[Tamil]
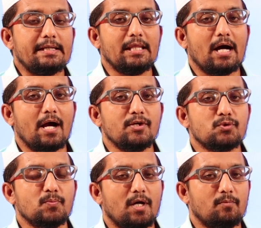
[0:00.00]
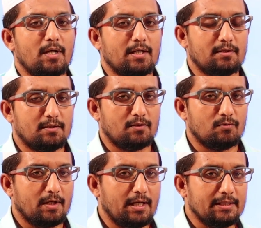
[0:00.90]
இந்த ஆயுஷ்மான் பாரத்
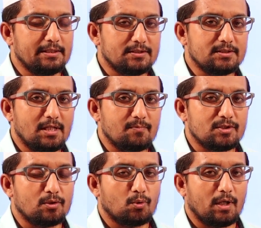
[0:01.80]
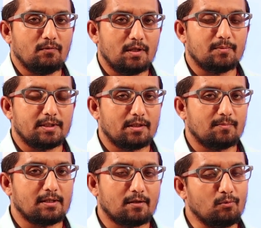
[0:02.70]
திட்டத்தினுடைய இந்த டிஜிட்டல் மிஷன் தொடங்கி
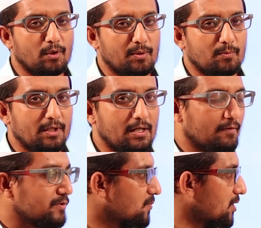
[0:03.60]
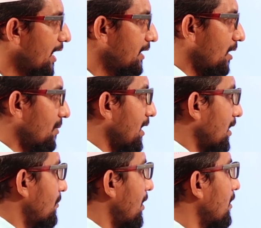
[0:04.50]
வைக்கப்பட்டிருக்கு அப்படிங்கிறது குறிப்பிடும்படியான விஷயம் சரி அதான் நம்ம இந்த
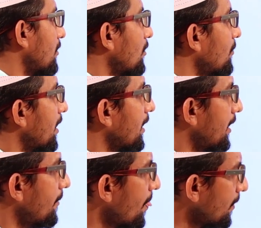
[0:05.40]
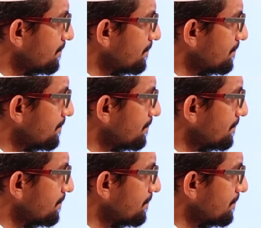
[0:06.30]
இடத்துல பார்க்க இருக்கிறோம் பாருங்கள்